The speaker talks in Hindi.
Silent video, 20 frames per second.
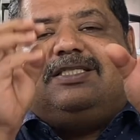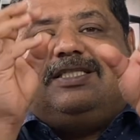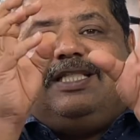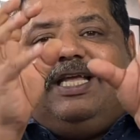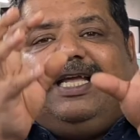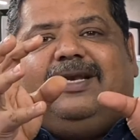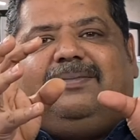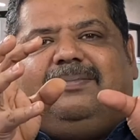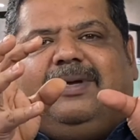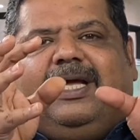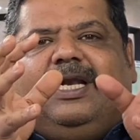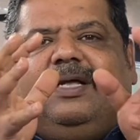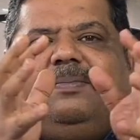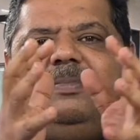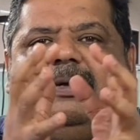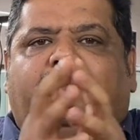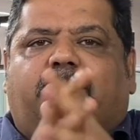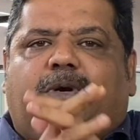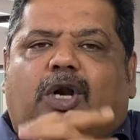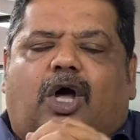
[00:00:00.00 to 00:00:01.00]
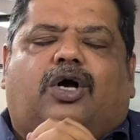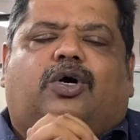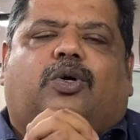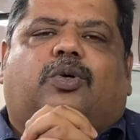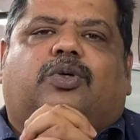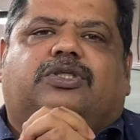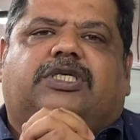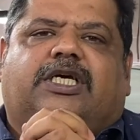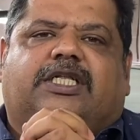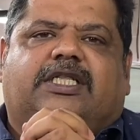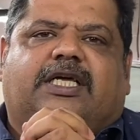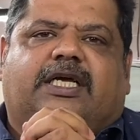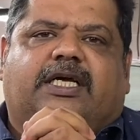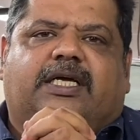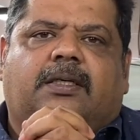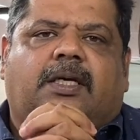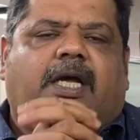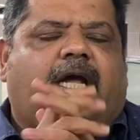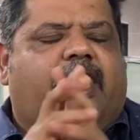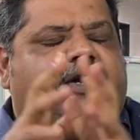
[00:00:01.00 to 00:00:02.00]
तीन महीने में ब्लॉक हो जाता है
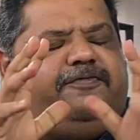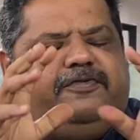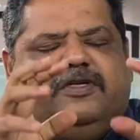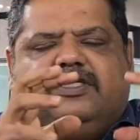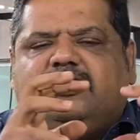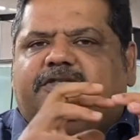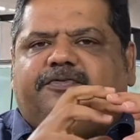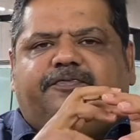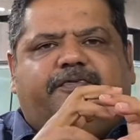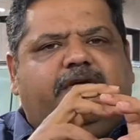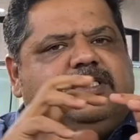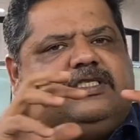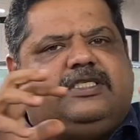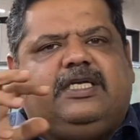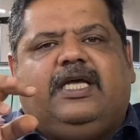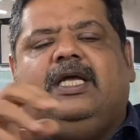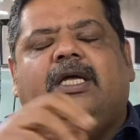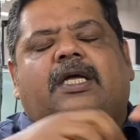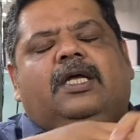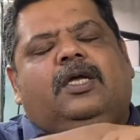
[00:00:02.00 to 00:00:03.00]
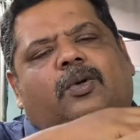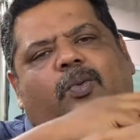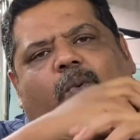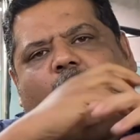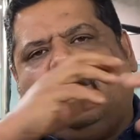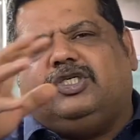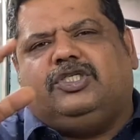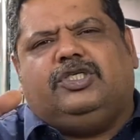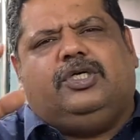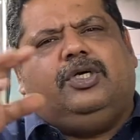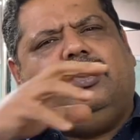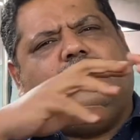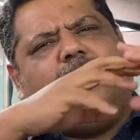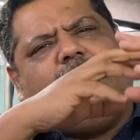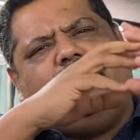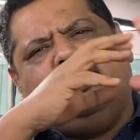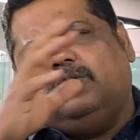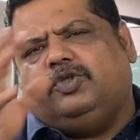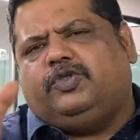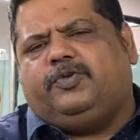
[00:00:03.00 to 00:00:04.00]
एंड फिर फिर से वॉश करोगे
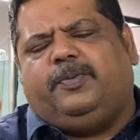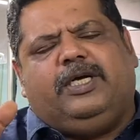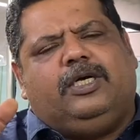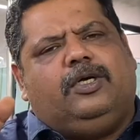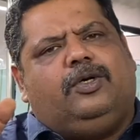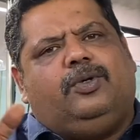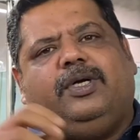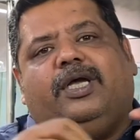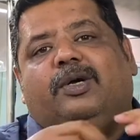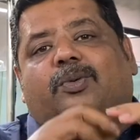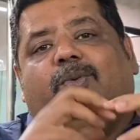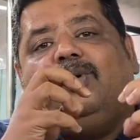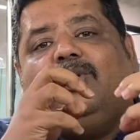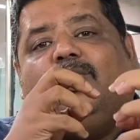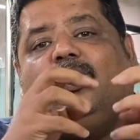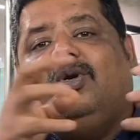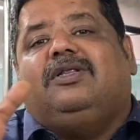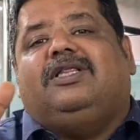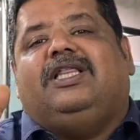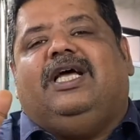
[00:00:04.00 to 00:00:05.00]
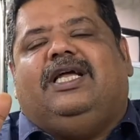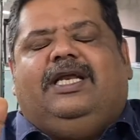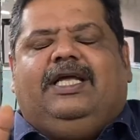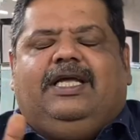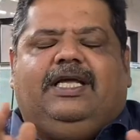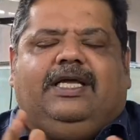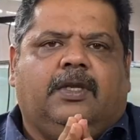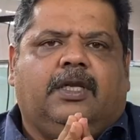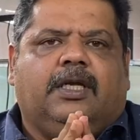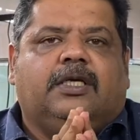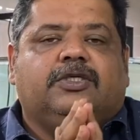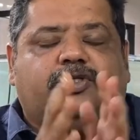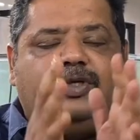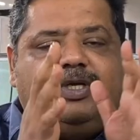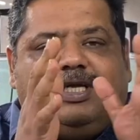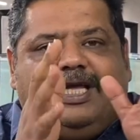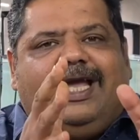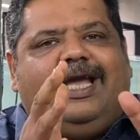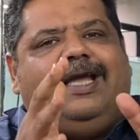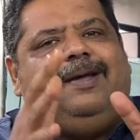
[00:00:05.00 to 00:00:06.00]
कुछ भी करोगे वो खुलता नहीं है सो so,
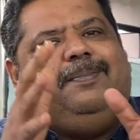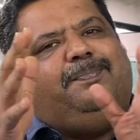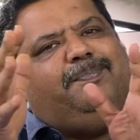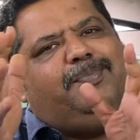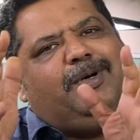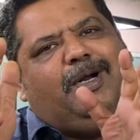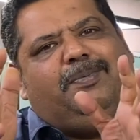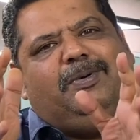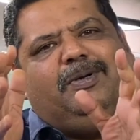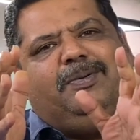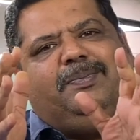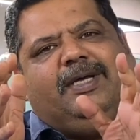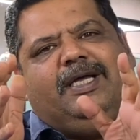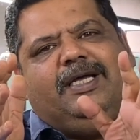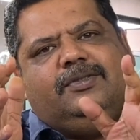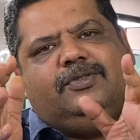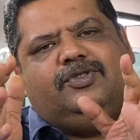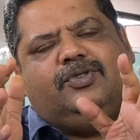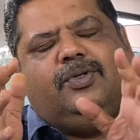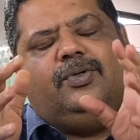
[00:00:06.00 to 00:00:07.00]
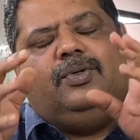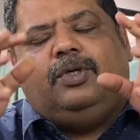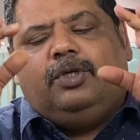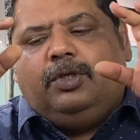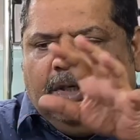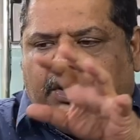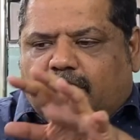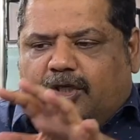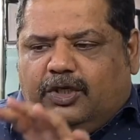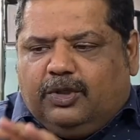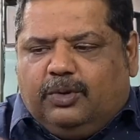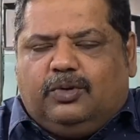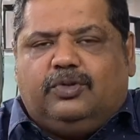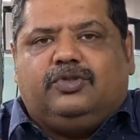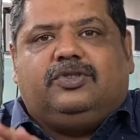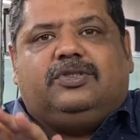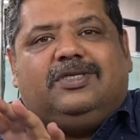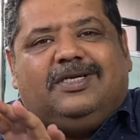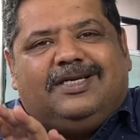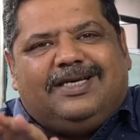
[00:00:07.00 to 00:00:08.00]
ये प्रॉब्लम है सो
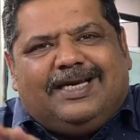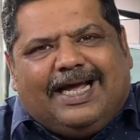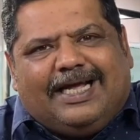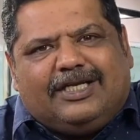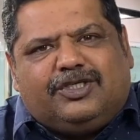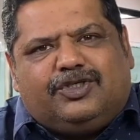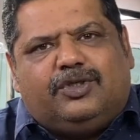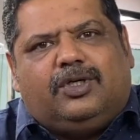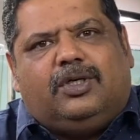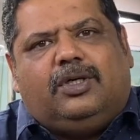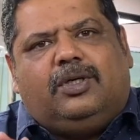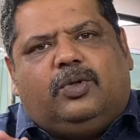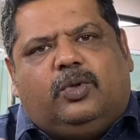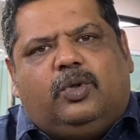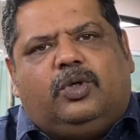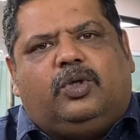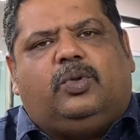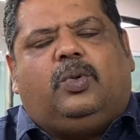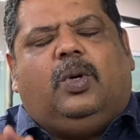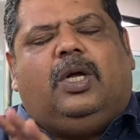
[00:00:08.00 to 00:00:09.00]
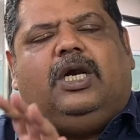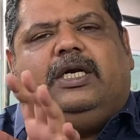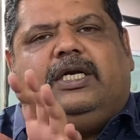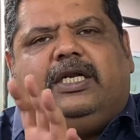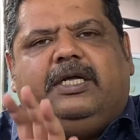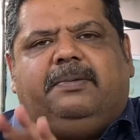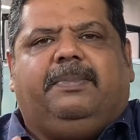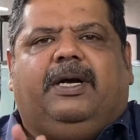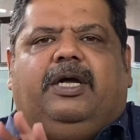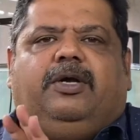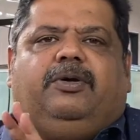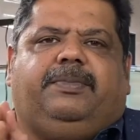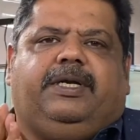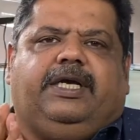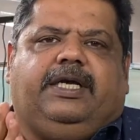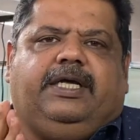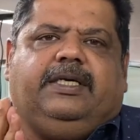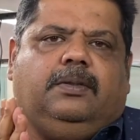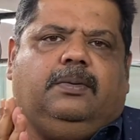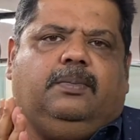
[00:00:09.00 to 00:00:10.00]
यूज नेचुरल गुड क्वालिटी
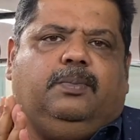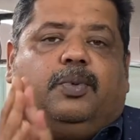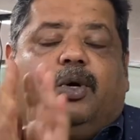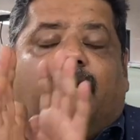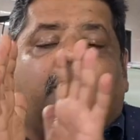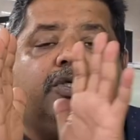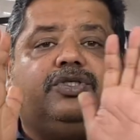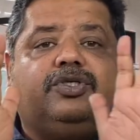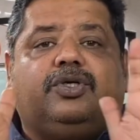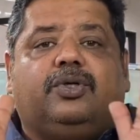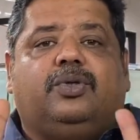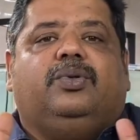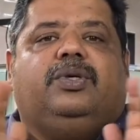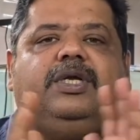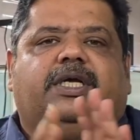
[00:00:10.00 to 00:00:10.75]
बायोमीडिया बहुत जरूरी